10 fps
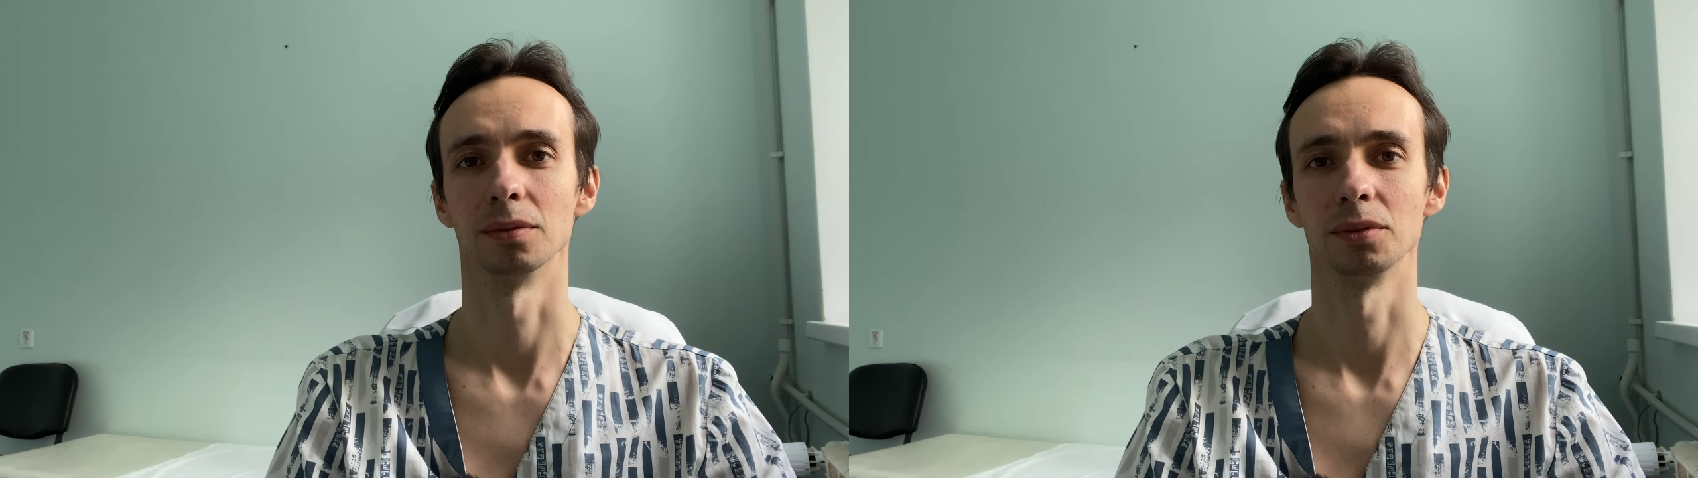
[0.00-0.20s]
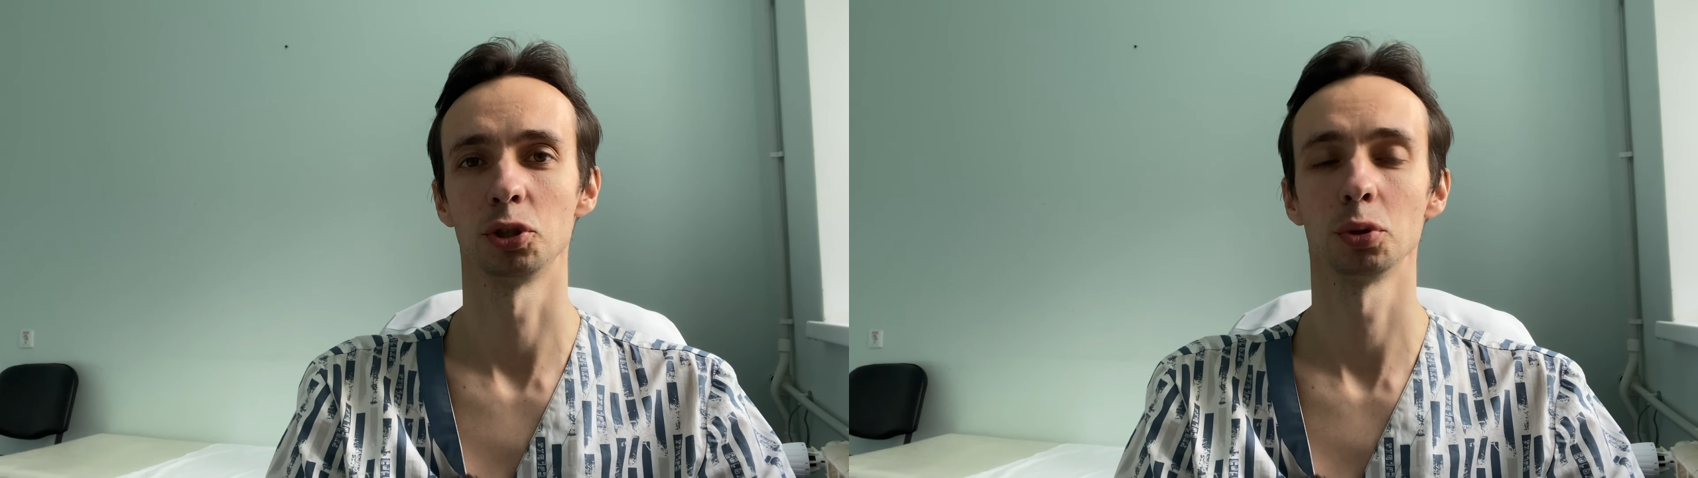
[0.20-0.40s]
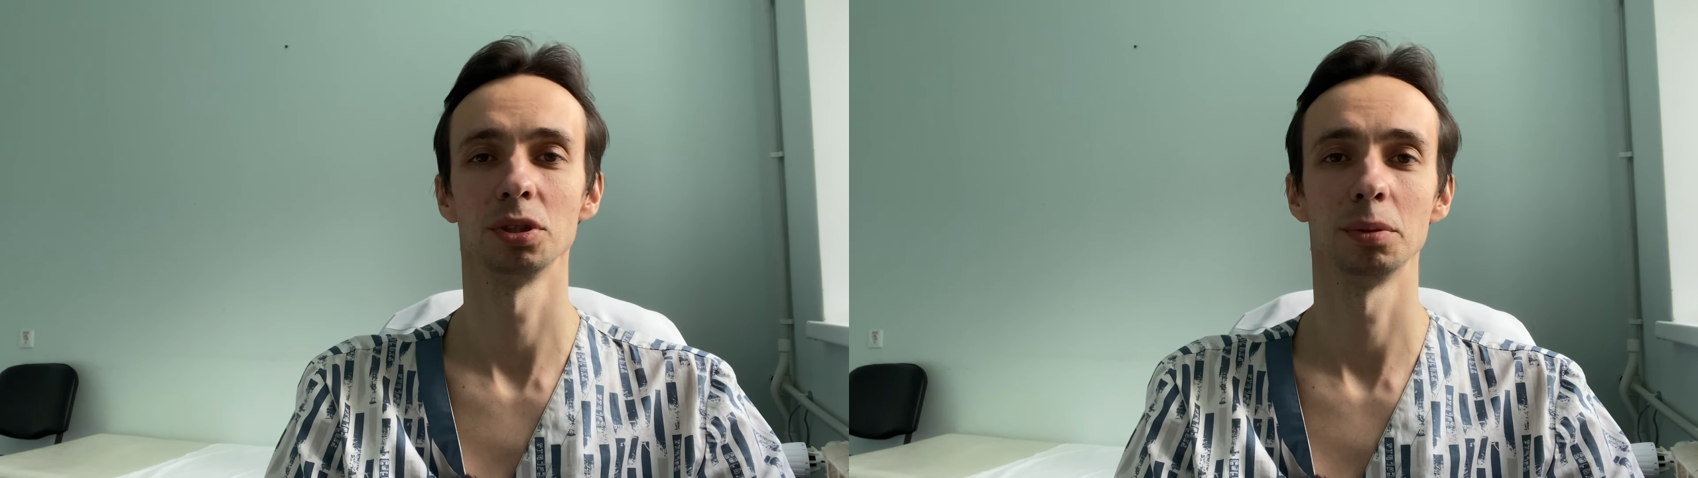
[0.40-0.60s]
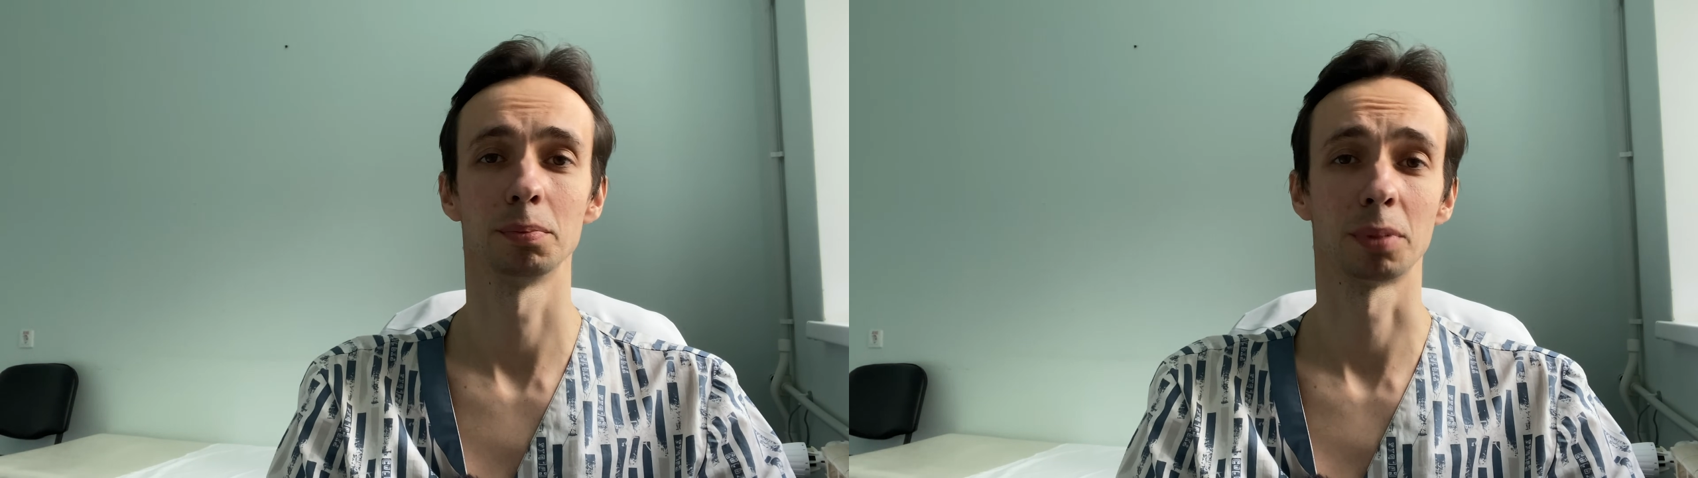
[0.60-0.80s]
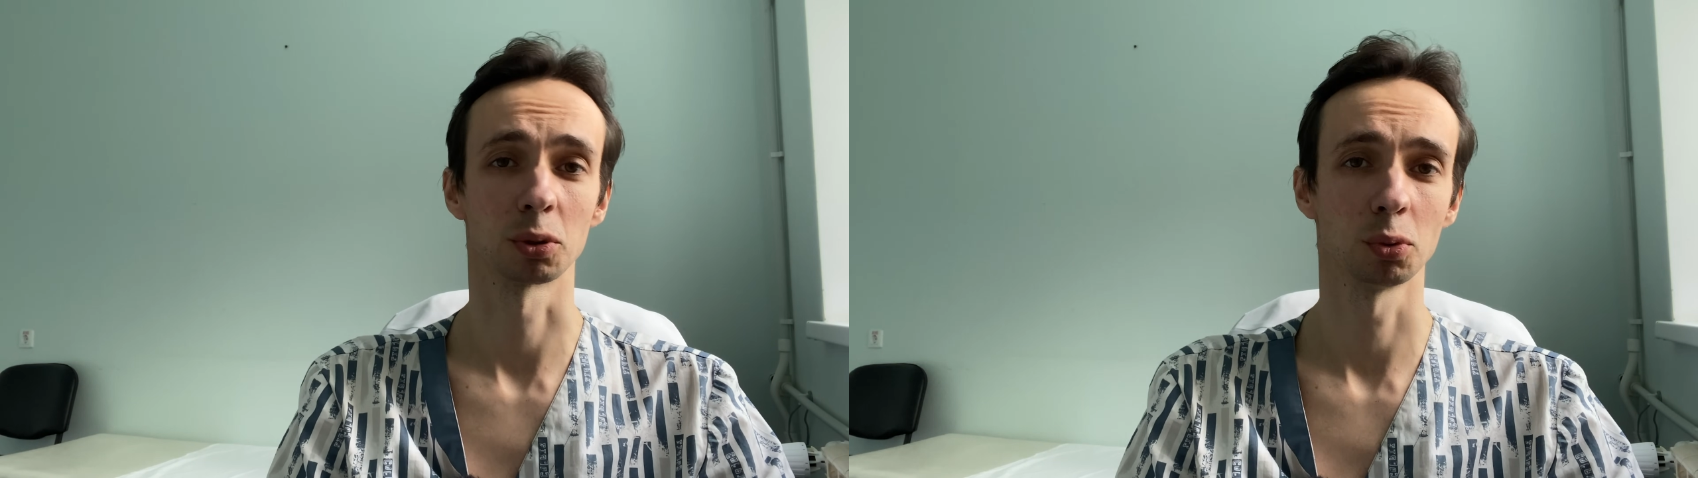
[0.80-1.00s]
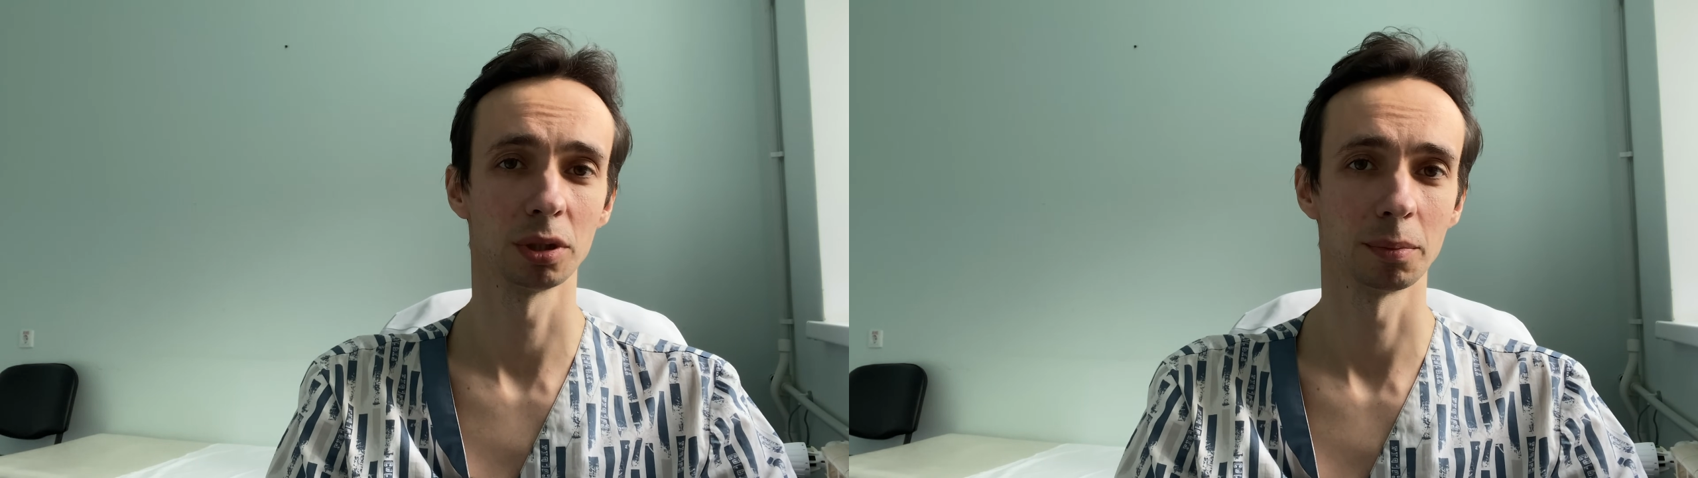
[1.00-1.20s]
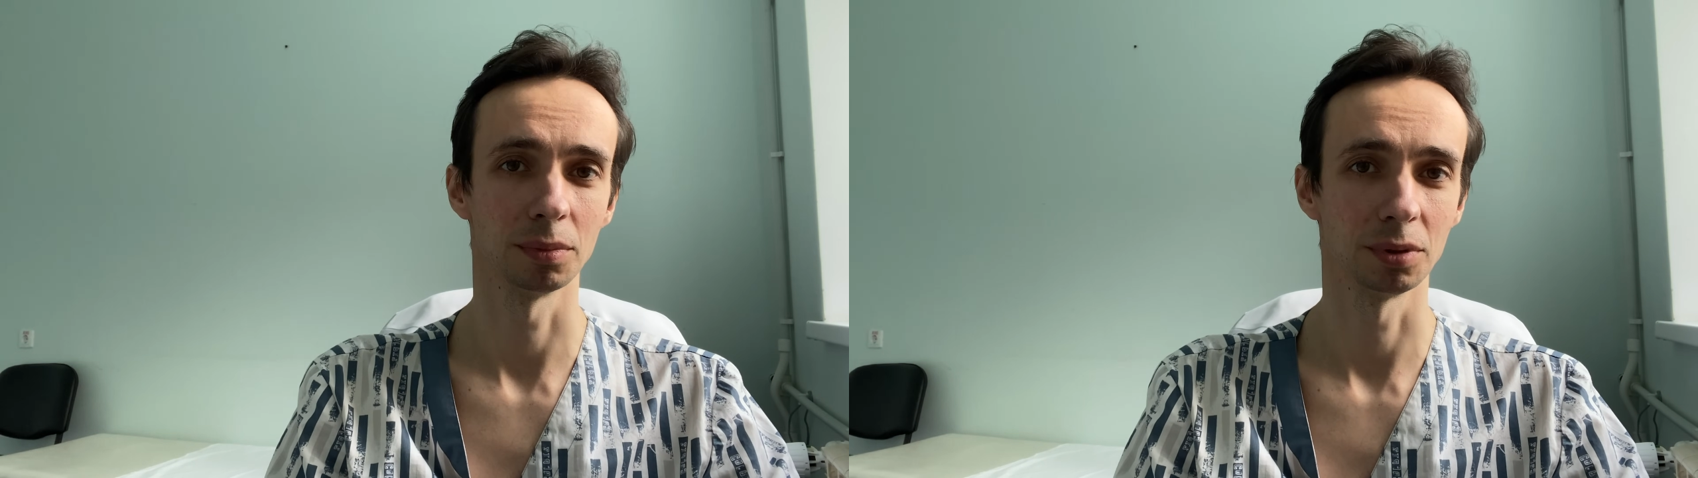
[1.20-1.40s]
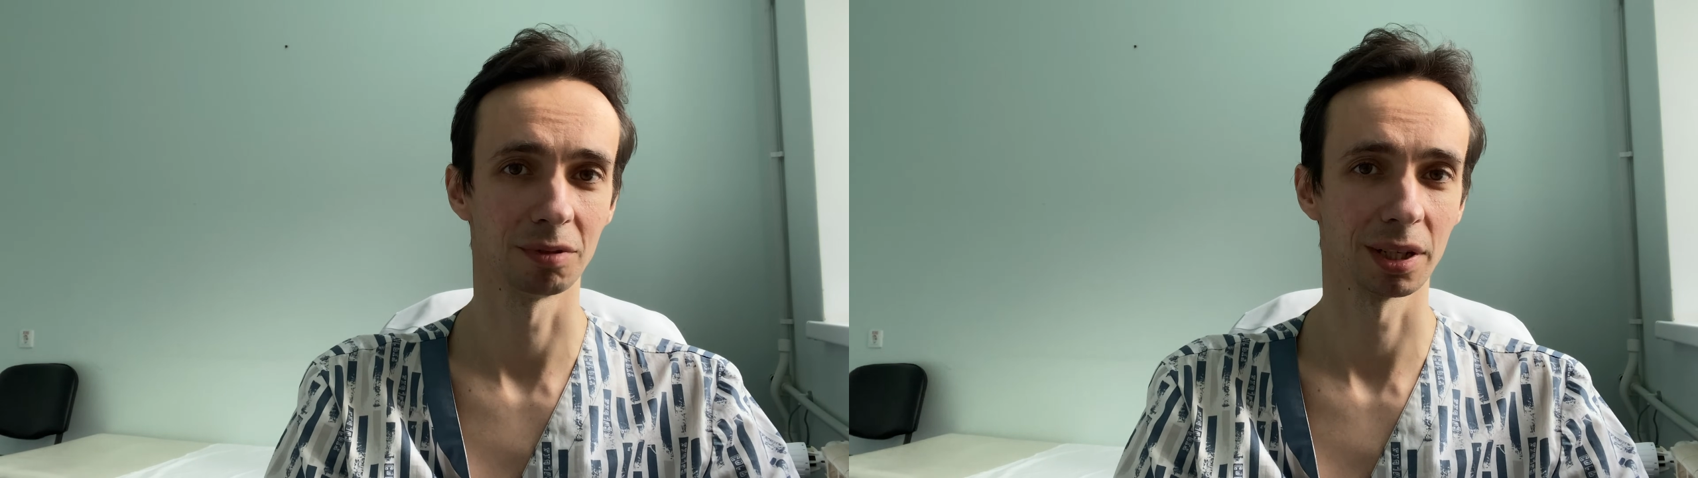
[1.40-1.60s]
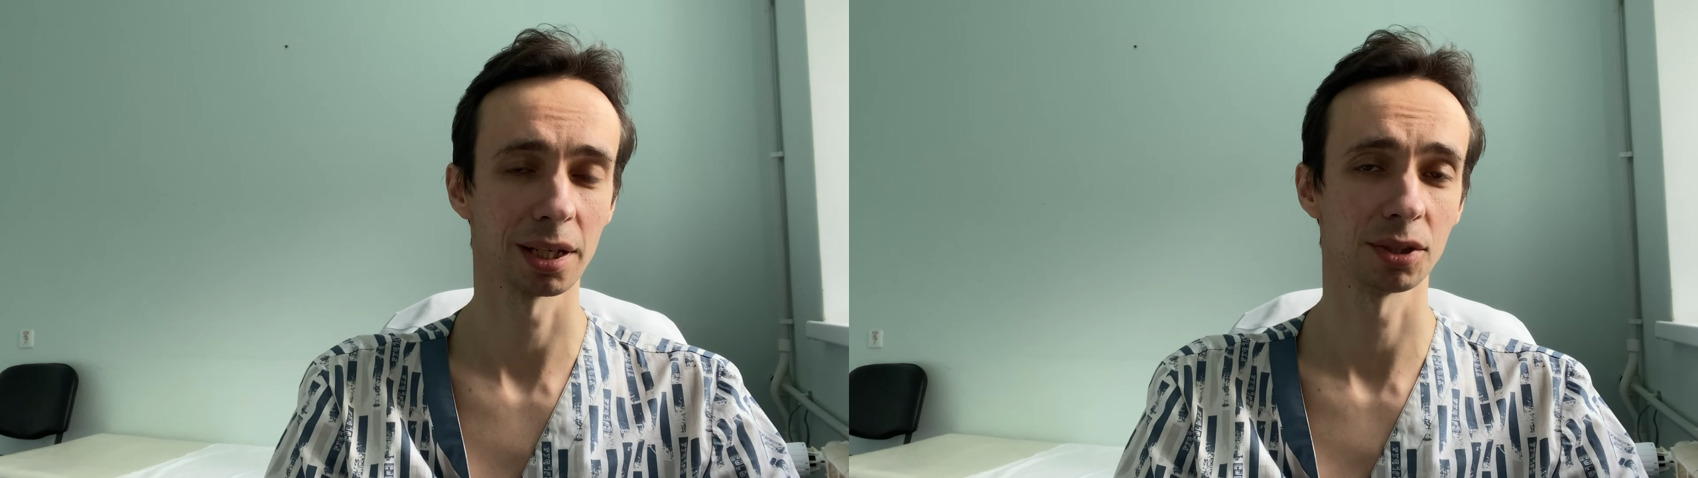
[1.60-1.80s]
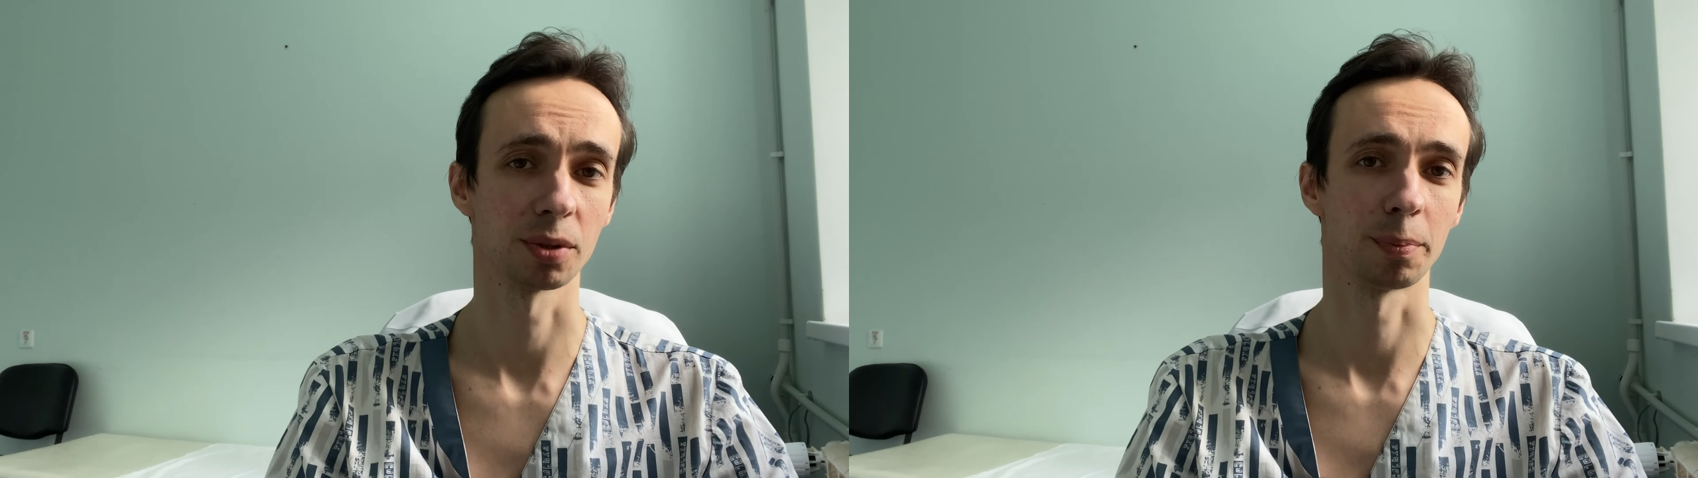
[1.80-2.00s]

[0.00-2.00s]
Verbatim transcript: еще одним подходом является